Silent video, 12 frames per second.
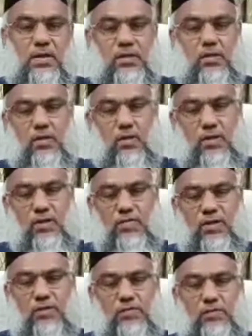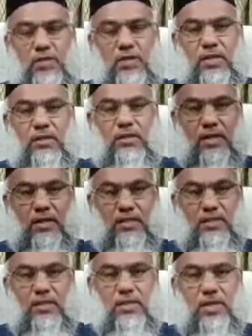அந்த கொரோனா வைரஸுடைய
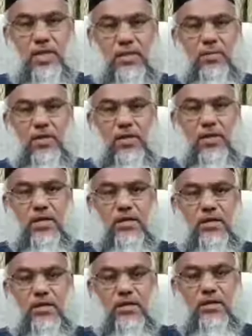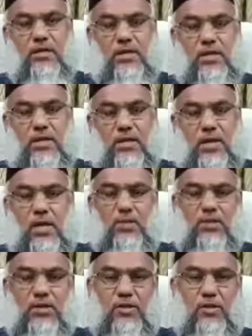தாக்கத்தின் காரணமாக
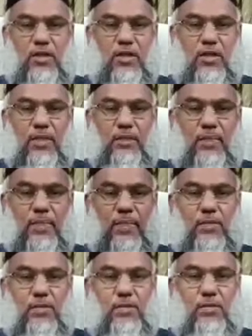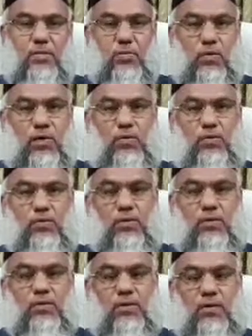நாம் மட்டுமல்ல உலகம்
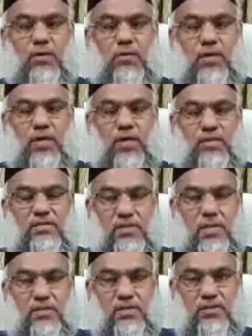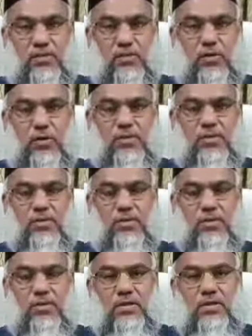முழுவதும் இருக்கக்கூடிய இஸ்லாமிய சமூகம்
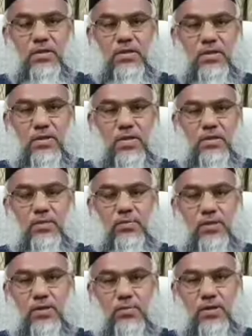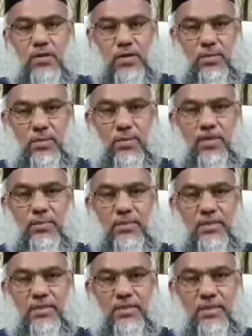தங்களது புனிதமிகு ரமலாண்டே
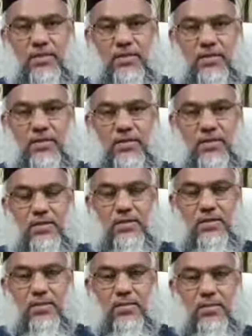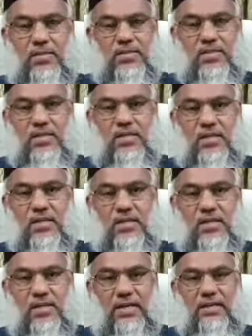மாதத்தை
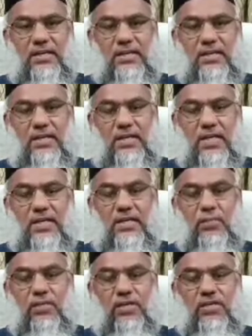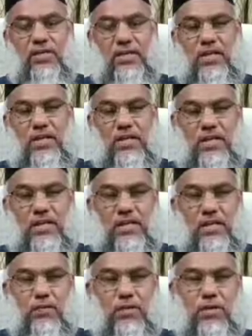மஸ்ஜிதுகளில் இணைந்து கழிக்க முடியவில்லையே
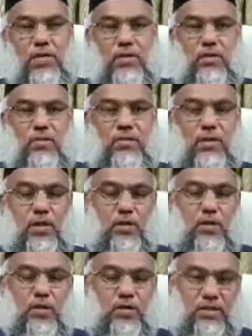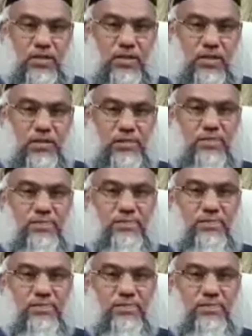என்ற ஒரு ஏக்கம் எல்லோருக்கும் இருக்கிறது